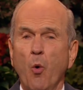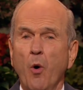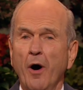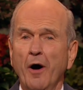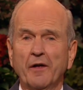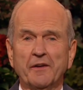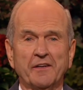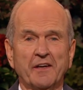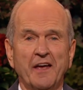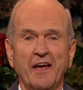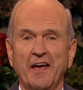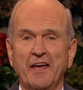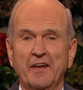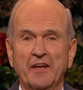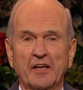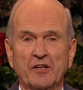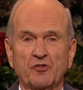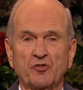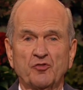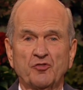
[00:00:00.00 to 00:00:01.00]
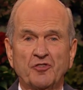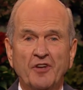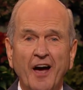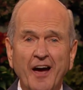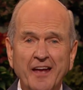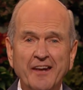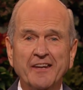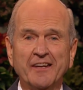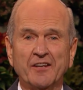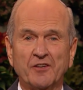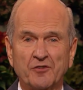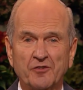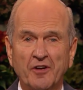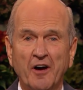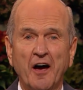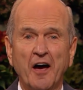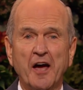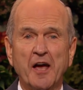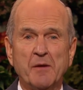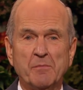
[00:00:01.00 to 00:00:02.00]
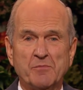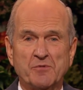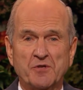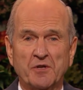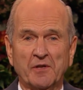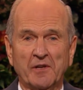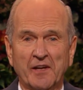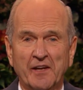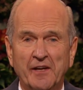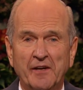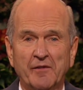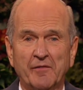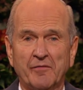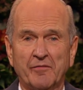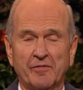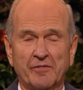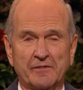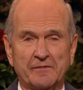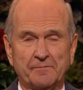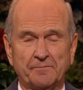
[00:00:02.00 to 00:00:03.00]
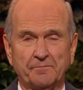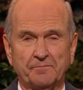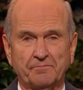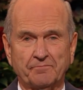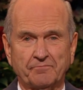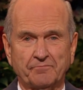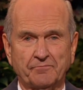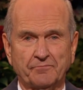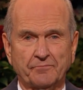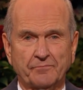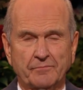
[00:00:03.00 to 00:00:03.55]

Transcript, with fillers: なんと素晴らしい時代に生きていることでしょうか。